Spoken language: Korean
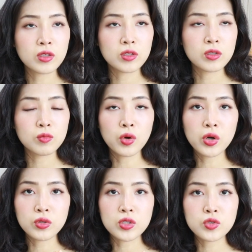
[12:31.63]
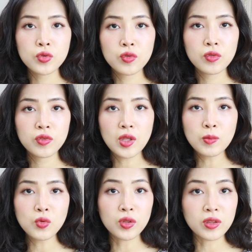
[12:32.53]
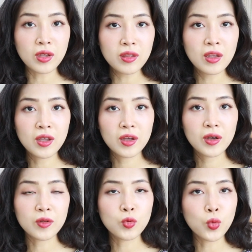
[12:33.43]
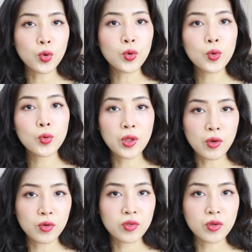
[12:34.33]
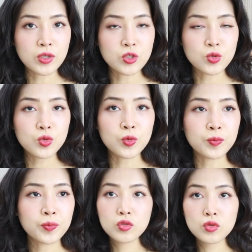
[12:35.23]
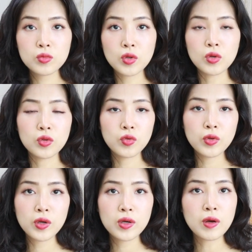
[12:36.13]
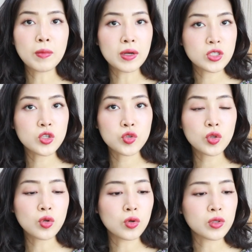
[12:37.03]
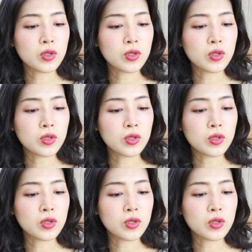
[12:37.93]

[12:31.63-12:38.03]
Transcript: 그 뭐라고 되죠? 세모 원단? 약간 이런 걸로 되어 있어가지고 좀 더 유니크한 맛이 있었던 것